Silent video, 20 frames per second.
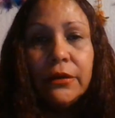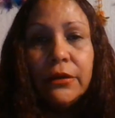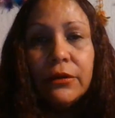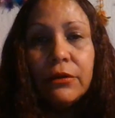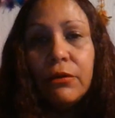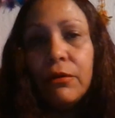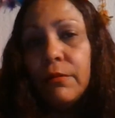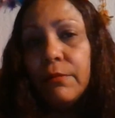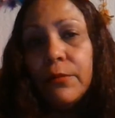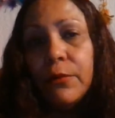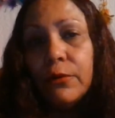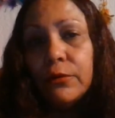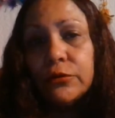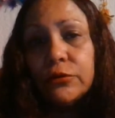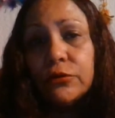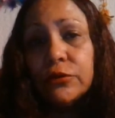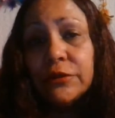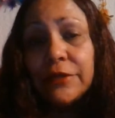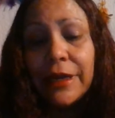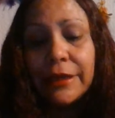como
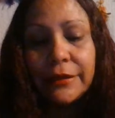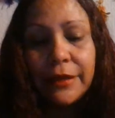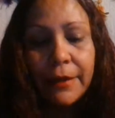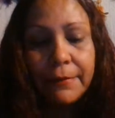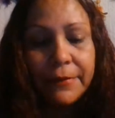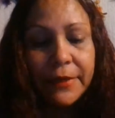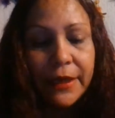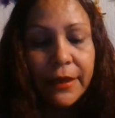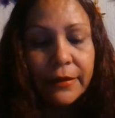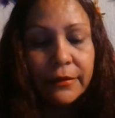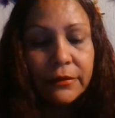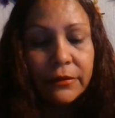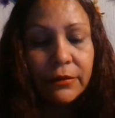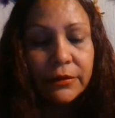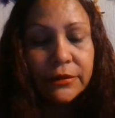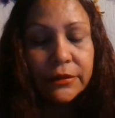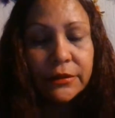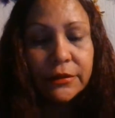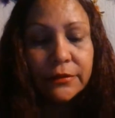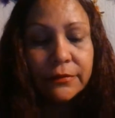sus
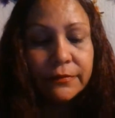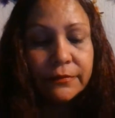tratamientos.